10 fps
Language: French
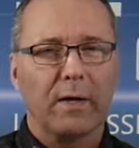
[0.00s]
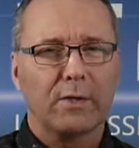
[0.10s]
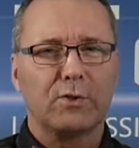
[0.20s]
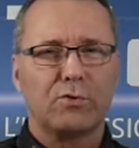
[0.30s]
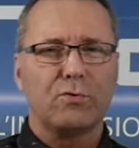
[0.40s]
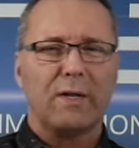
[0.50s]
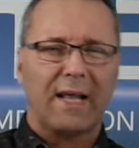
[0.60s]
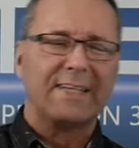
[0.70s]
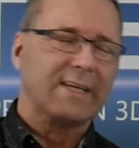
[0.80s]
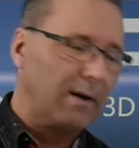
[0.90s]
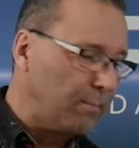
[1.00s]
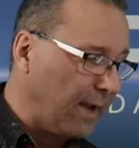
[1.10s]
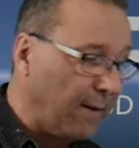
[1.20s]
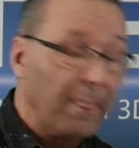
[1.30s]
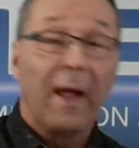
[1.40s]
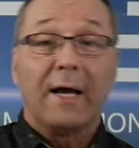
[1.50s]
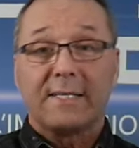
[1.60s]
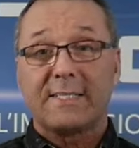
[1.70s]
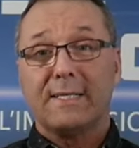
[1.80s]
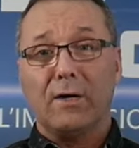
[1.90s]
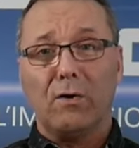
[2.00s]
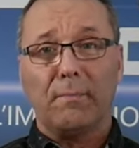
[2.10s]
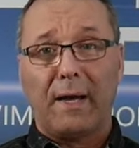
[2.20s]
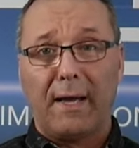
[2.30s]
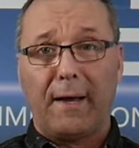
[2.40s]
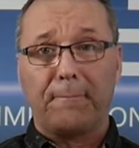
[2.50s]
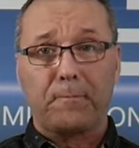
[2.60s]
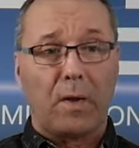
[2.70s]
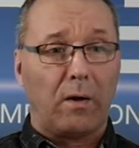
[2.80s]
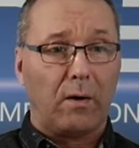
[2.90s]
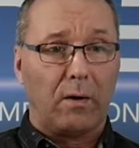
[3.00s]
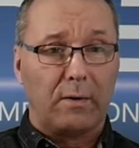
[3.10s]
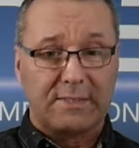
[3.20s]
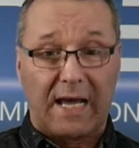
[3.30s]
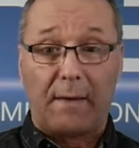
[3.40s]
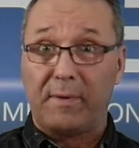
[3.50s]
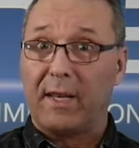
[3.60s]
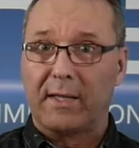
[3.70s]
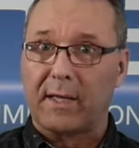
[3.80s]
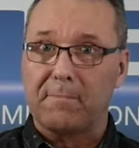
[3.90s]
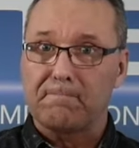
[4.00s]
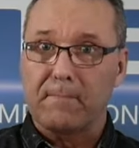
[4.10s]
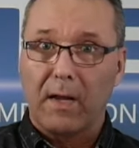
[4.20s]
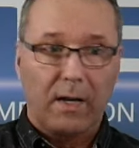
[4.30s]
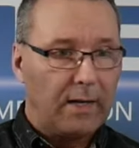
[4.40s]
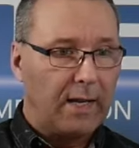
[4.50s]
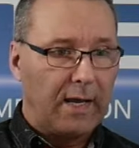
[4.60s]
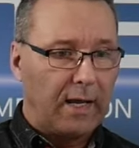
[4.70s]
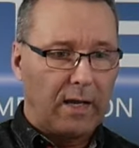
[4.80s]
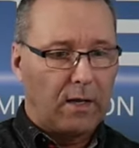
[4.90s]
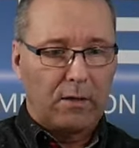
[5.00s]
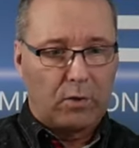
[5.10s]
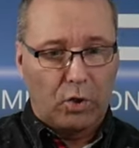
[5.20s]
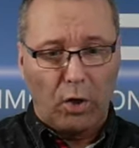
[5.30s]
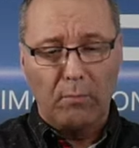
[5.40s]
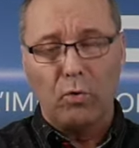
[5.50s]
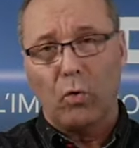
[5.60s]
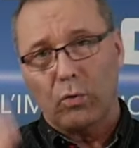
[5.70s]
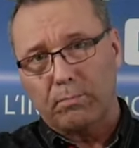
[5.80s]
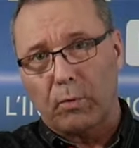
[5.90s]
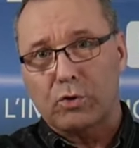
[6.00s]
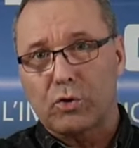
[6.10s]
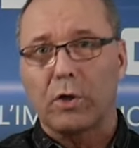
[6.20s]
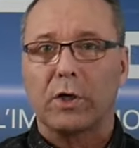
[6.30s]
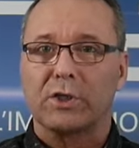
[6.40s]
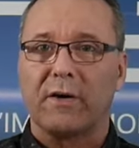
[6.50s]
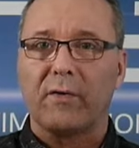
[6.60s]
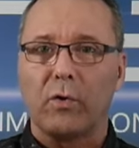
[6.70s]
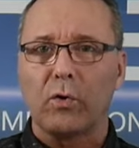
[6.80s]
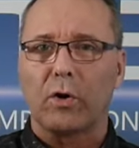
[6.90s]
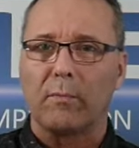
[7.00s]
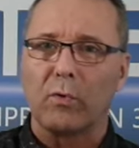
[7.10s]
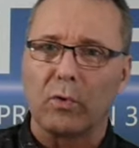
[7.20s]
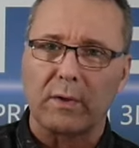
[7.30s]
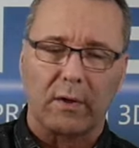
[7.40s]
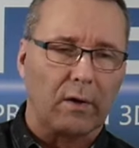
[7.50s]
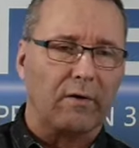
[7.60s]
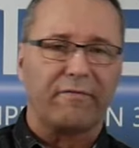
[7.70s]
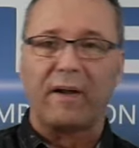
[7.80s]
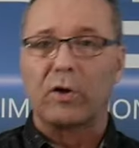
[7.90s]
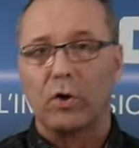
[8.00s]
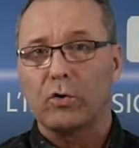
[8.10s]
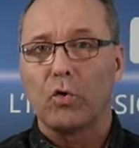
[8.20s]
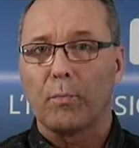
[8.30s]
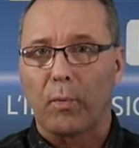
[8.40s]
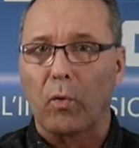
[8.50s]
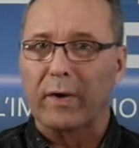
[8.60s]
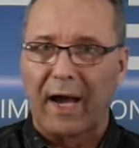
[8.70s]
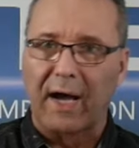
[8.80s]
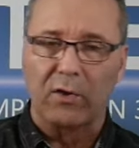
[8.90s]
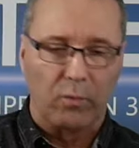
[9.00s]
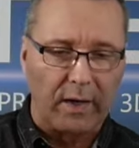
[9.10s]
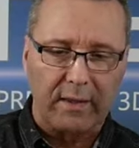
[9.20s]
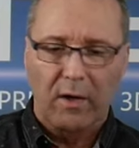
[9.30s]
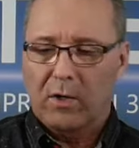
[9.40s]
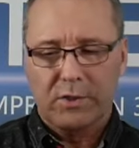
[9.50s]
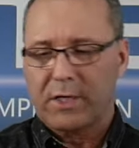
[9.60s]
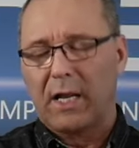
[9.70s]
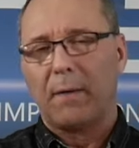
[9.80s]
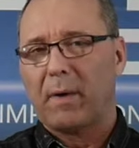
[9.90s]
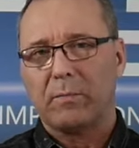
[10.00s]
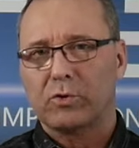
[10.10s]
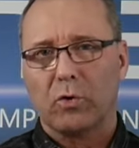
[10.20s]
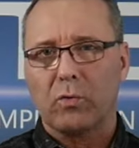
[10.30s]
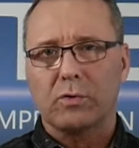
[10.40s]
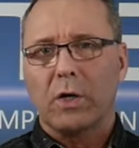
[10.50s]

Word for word: du laser blanc. Sinon, ben, euh, ça a bien été comme l'autre module que j'avais eu, comme l'autre euh, Falcon 2 Pro 40 watts, c'est la même chose.